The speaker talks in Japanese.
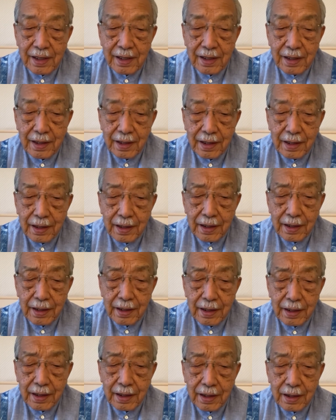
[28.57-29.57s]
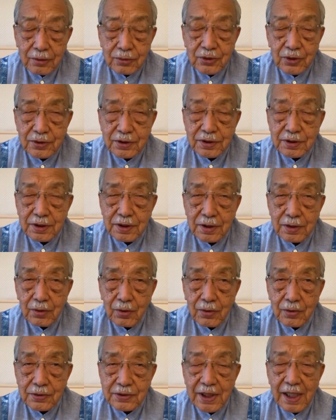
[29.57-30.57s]
え今年
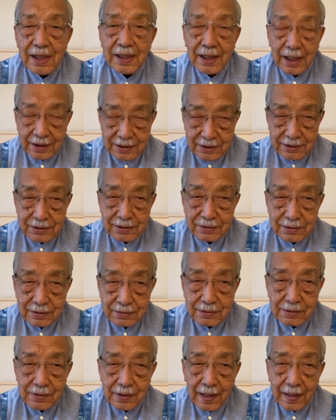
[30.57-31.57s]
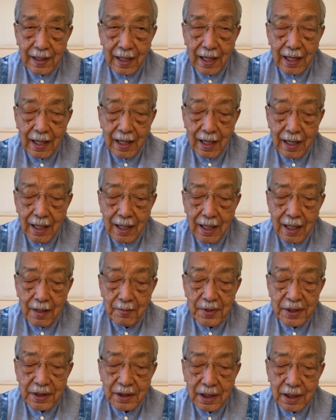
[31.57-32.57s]
の3月から
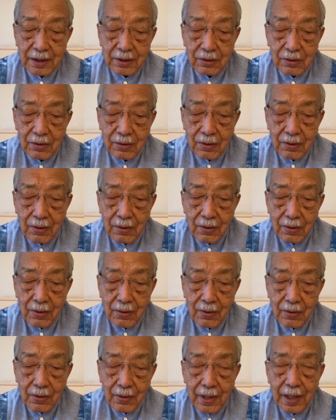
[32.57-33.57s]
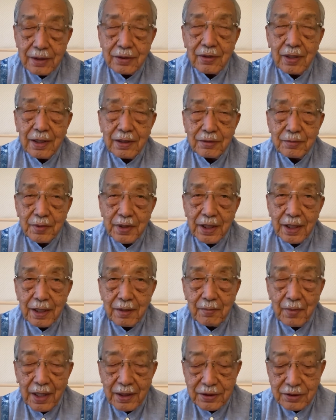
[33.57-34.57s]
アメリカの
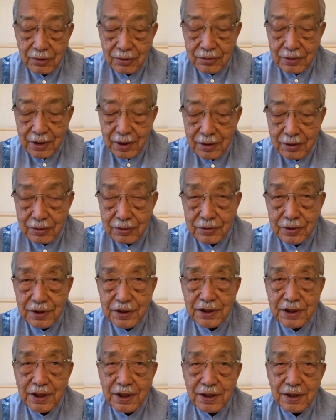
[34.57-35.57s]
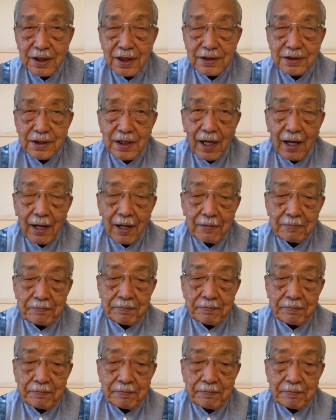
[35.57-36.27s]
FRB、まあ、日本でいう日銀ですが